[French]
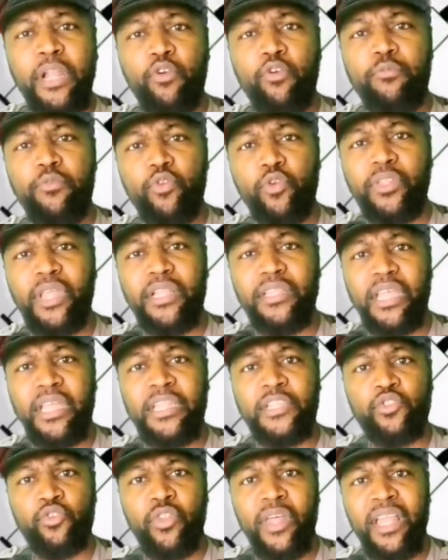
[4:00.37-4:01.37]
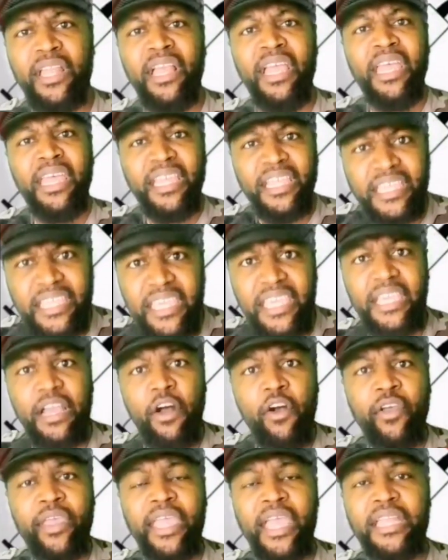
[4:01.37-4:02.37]
de la communauté internationale
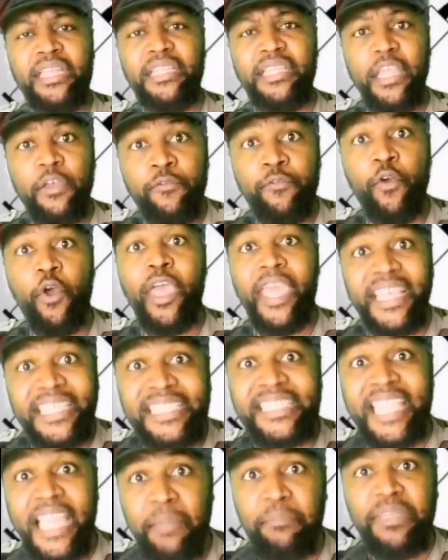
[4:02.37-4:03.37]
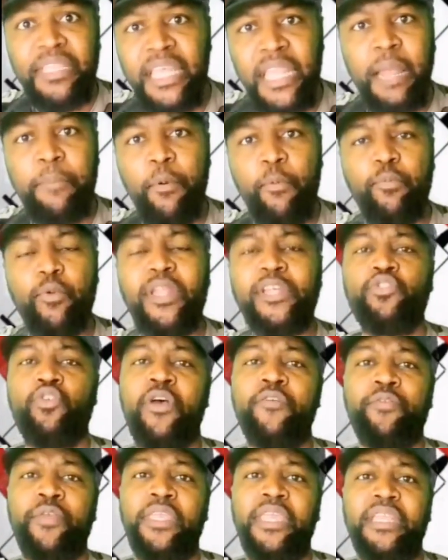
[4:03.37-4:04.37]
qui, en réalité, veut exterminer la
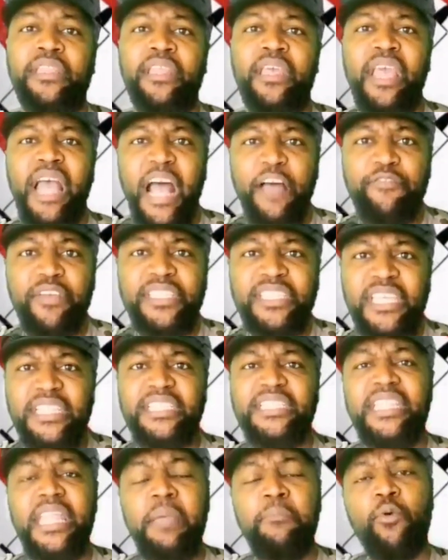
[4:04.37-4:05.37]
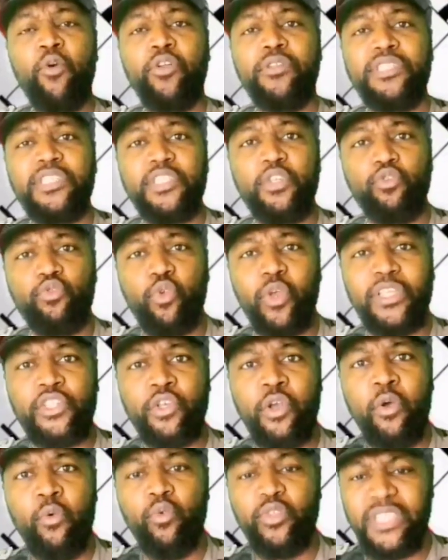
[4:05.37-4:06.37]
population africaine. Avec cette
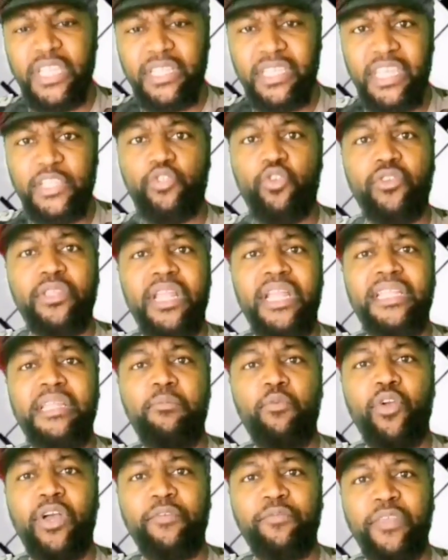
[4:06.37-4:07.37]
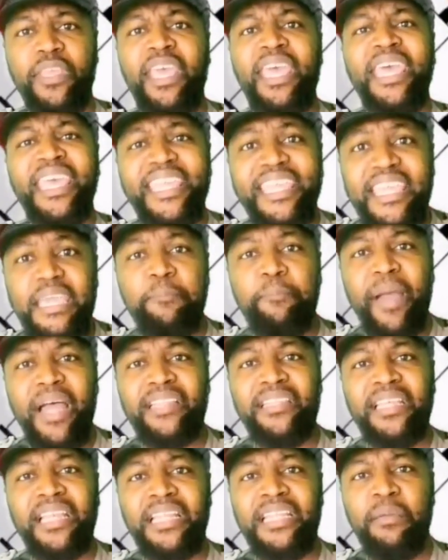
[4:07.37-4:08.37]
situation ou cette question de la démographie. Qui
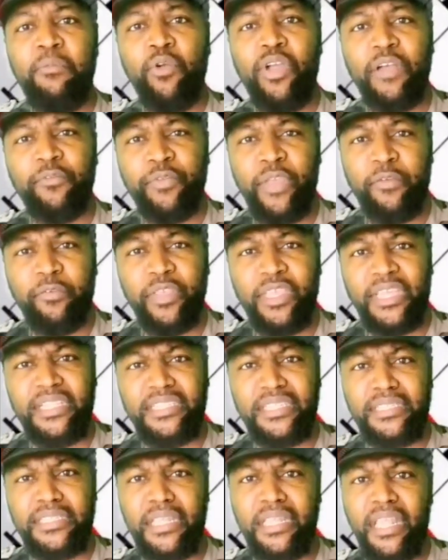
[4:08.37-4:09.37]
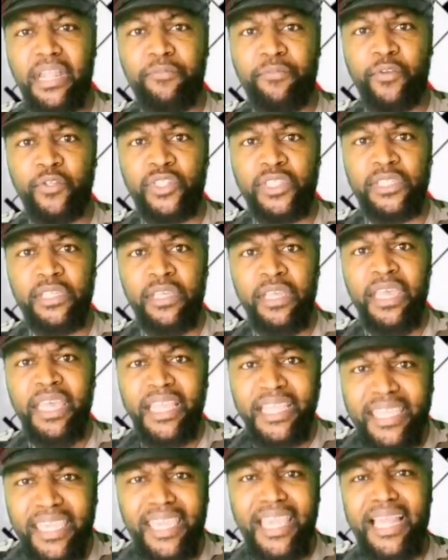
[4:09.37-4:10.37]
parle de la démographie africaine si ce n'est la France
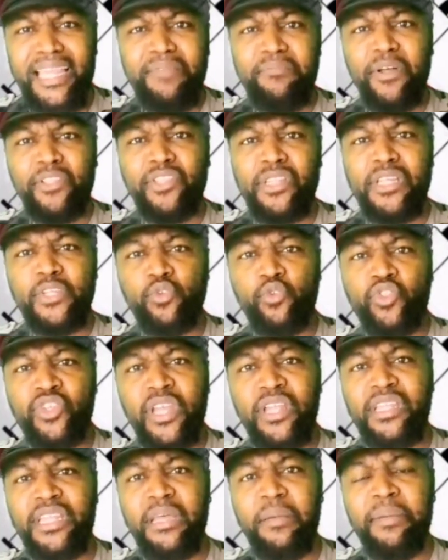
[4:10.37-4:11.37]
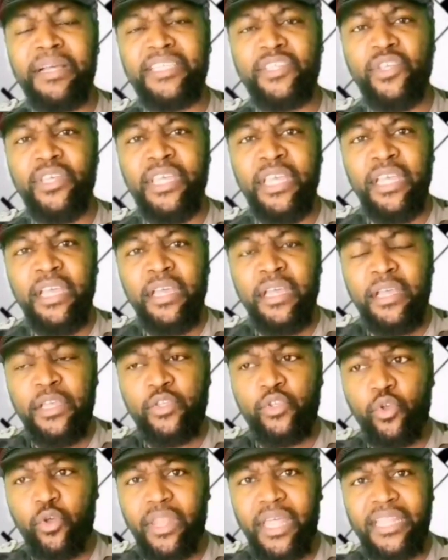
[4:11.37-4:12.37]
Qui alimente les sujets, les débats si,
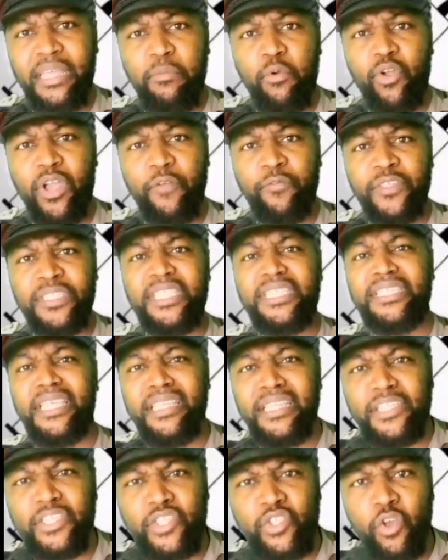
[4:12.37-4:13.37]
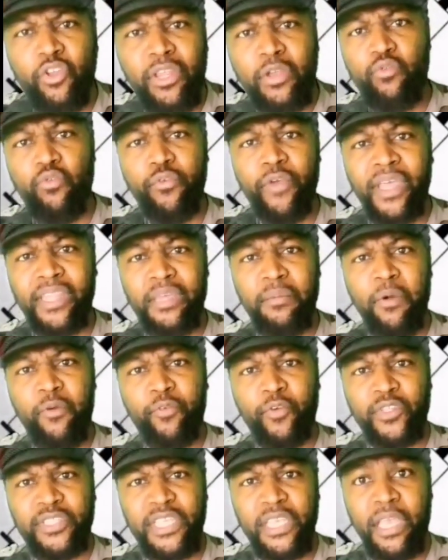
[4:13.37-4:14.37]
sur la démographie si ce n'est sont les
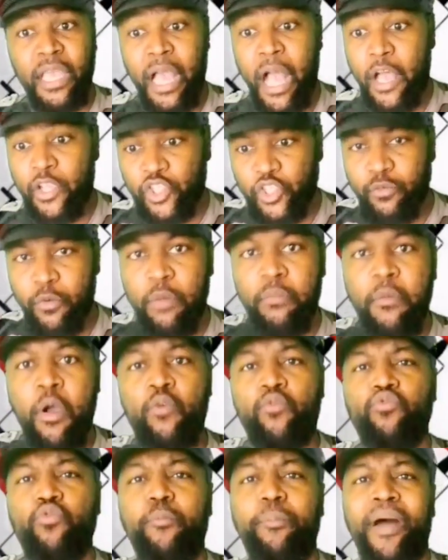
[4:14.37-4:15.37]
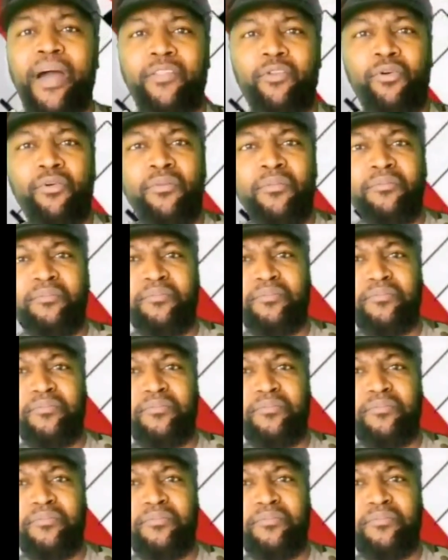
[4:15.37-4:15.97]
gouvernements français en ce moment où nous parlons